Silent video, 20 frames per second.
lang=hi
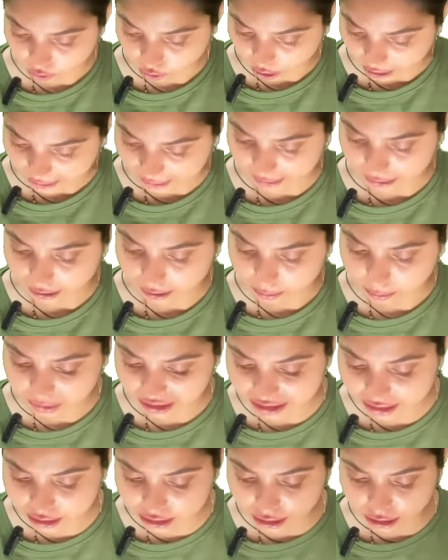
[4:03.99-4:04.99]
एंड
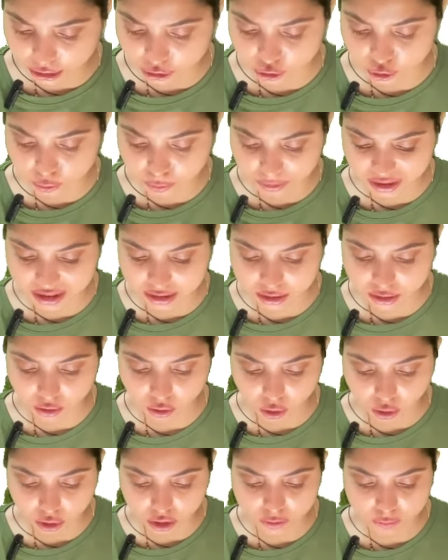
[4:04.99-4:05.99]
प्लेस द टिश्यू पीस
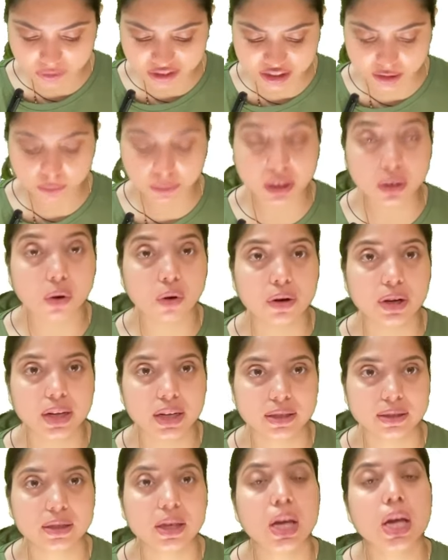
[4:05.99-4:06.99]
और स्पेसिमेन ऑन
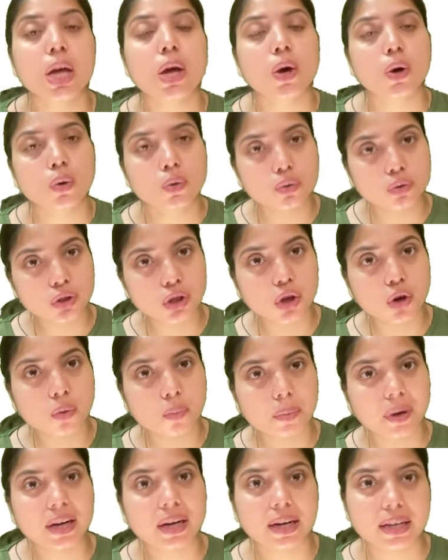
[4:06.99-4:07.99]
डिस्क उसके
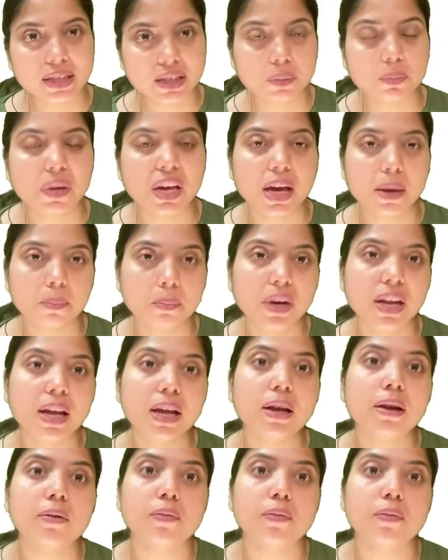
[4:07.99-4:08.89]
ऊपर डिस्क में हमने